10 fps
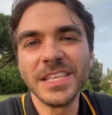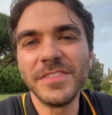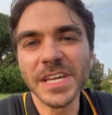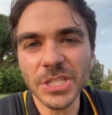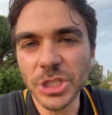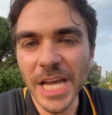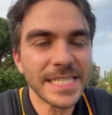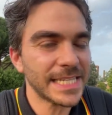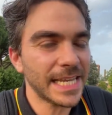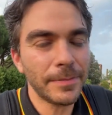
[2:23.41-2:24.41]

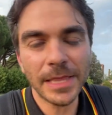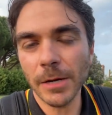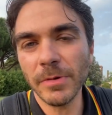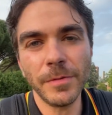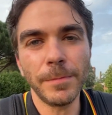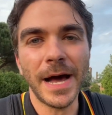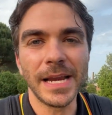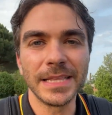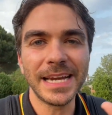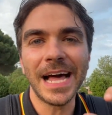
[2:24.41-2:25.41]
divergenza, chiamatela come vi
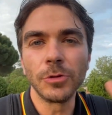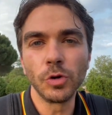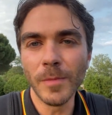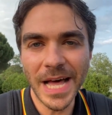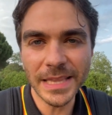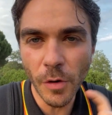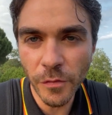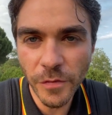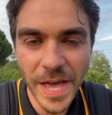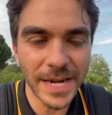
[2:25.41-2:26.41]
pare, tra domanda e
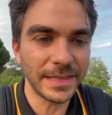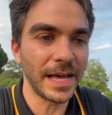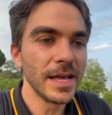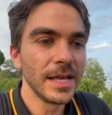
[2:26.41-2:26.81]
offerta,